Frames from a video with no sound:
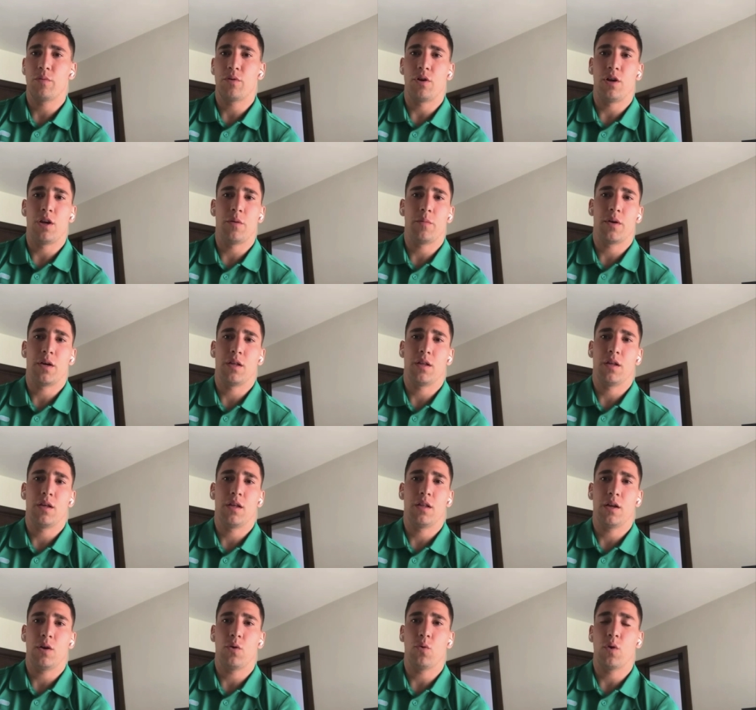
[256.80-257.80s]
tengo problema
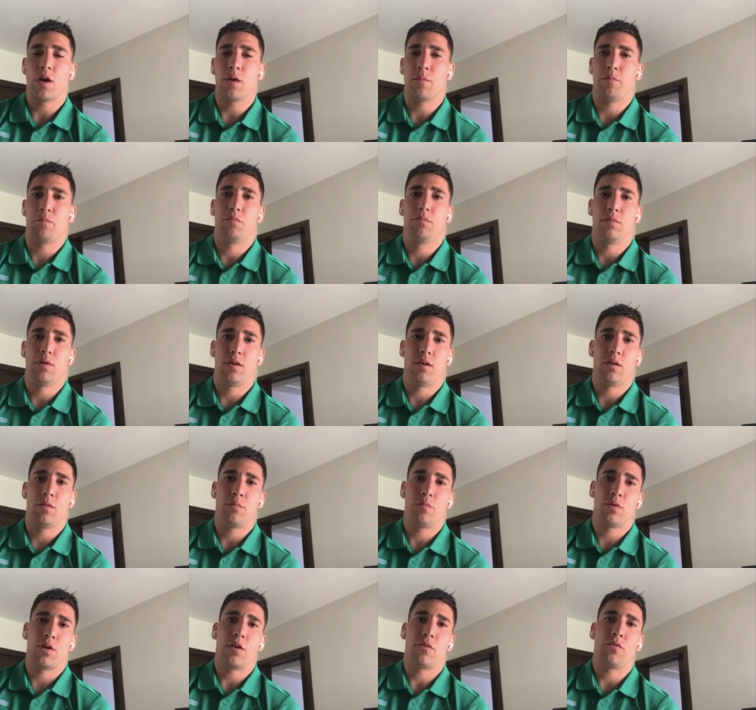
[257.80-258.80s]
de, jugar
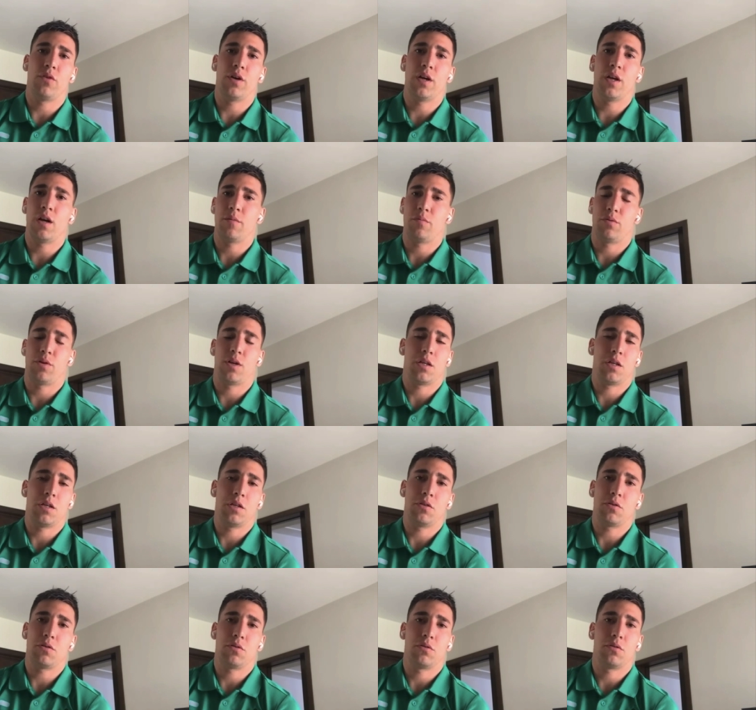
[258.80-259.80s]
eh, por afuera, por
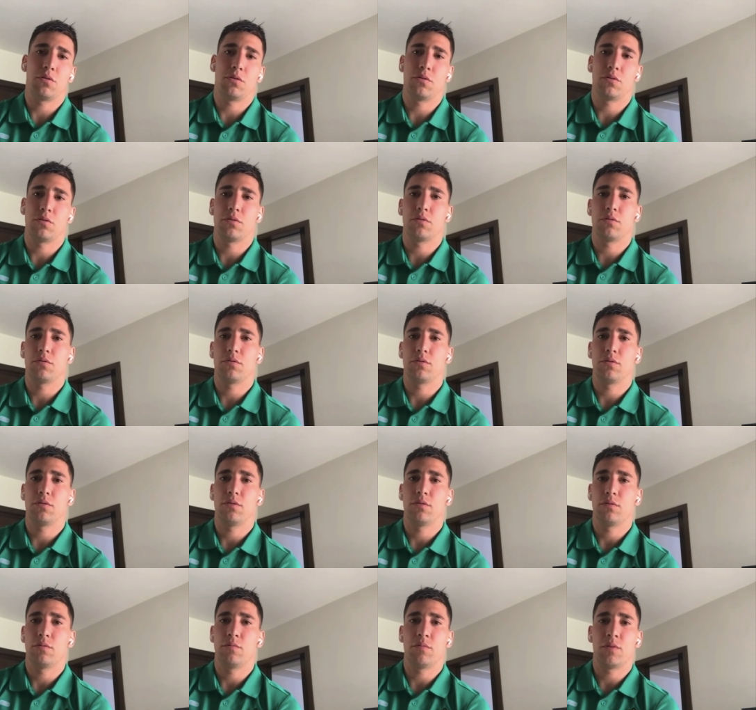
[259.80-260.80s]
adentro, no
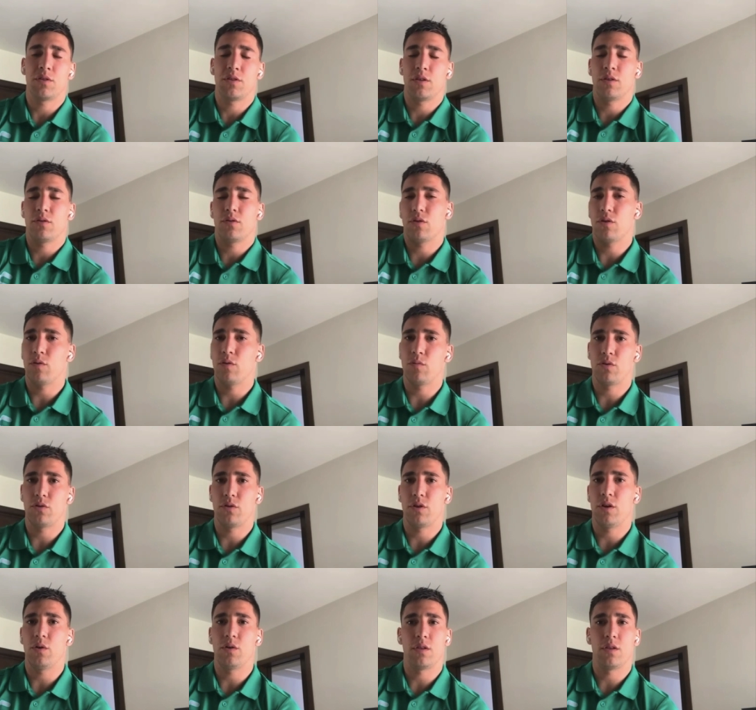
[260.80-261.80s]
me siento
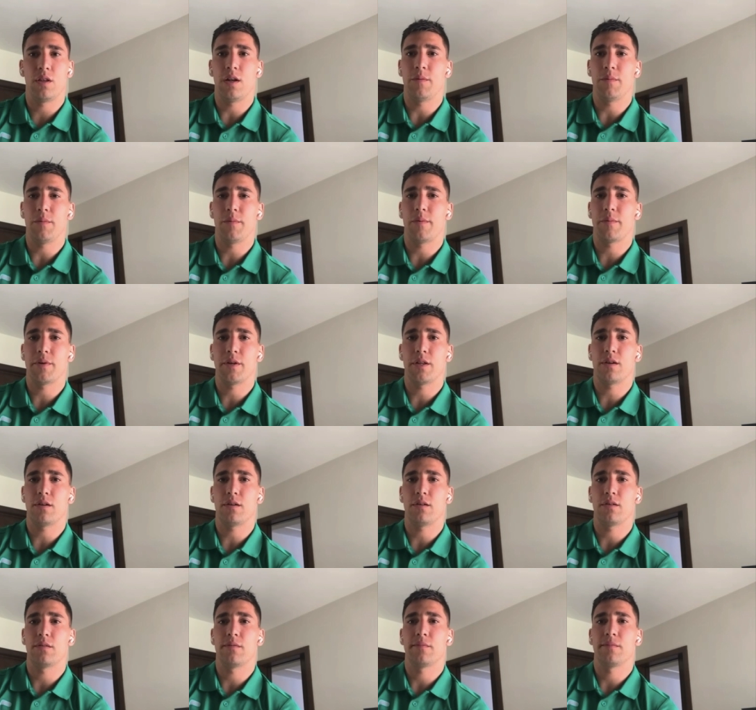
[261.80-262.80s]
cómodo de la misma
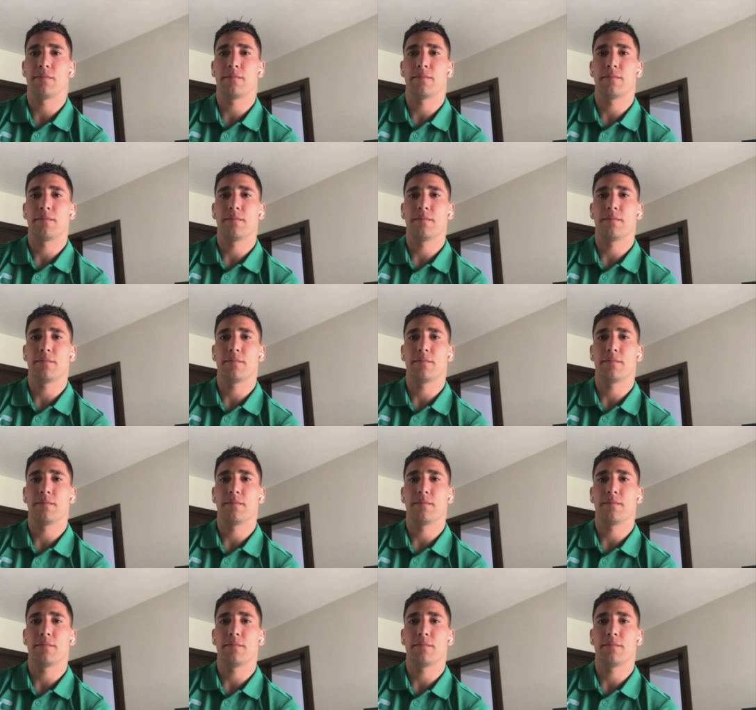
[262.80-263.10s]
manera.